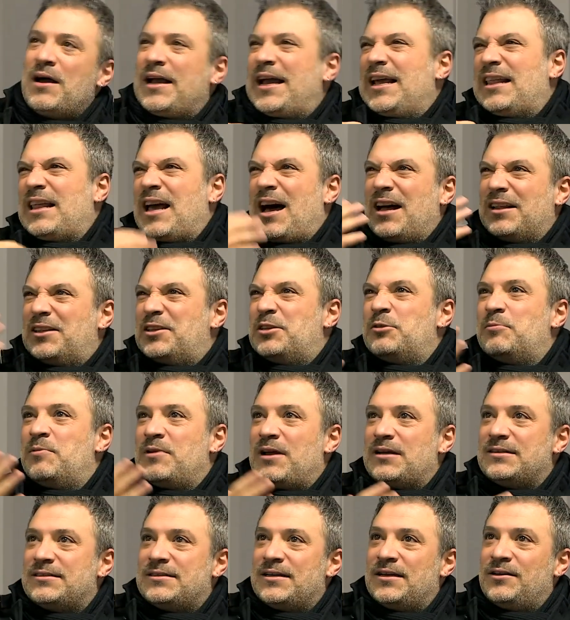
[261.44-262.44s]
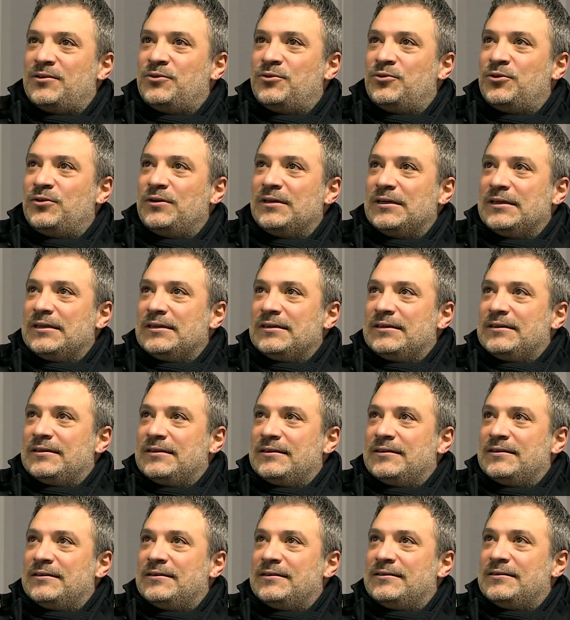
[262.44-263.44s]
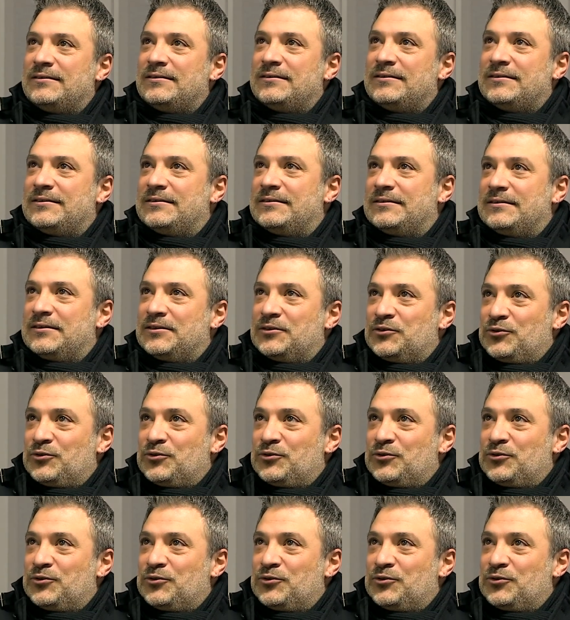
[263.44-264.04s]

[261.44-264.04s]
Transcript: ما كنت حاطط براسي انه إيه،